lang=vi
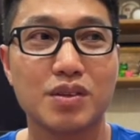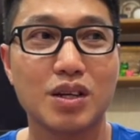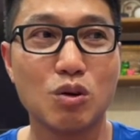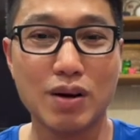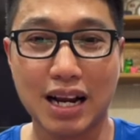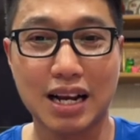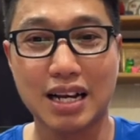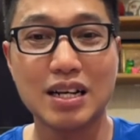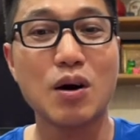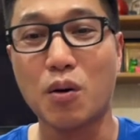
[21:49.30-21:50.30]
Lúc này là
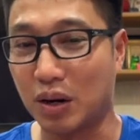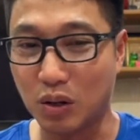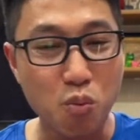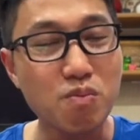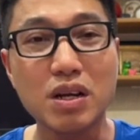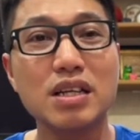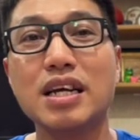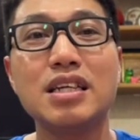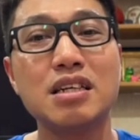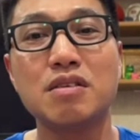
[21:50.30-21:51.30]
Indo là đúng
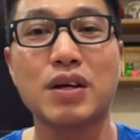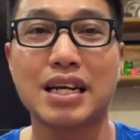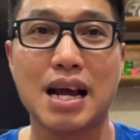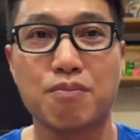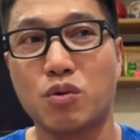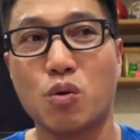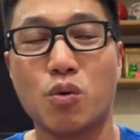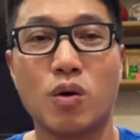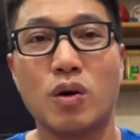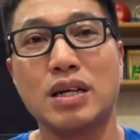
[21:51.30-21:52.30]
y như Việt Nam
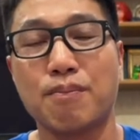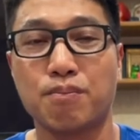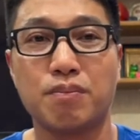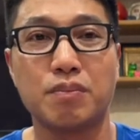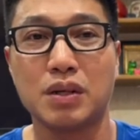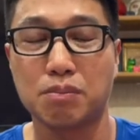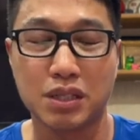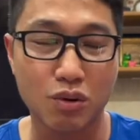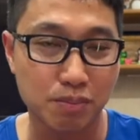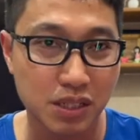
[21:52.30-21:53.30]
của năm năm
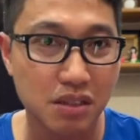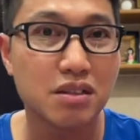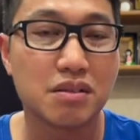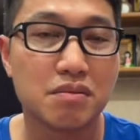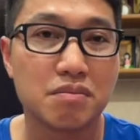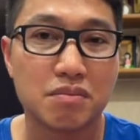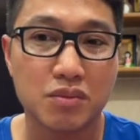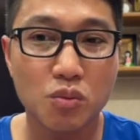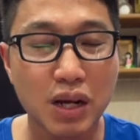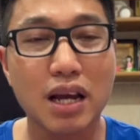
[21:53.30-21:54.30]
sáu năm trước,
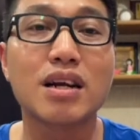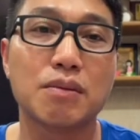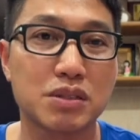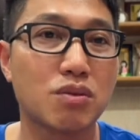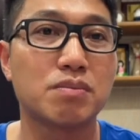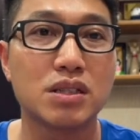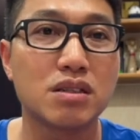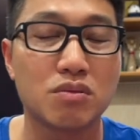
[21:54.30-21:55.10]
đúng nghĩa là năm sáu năm trước.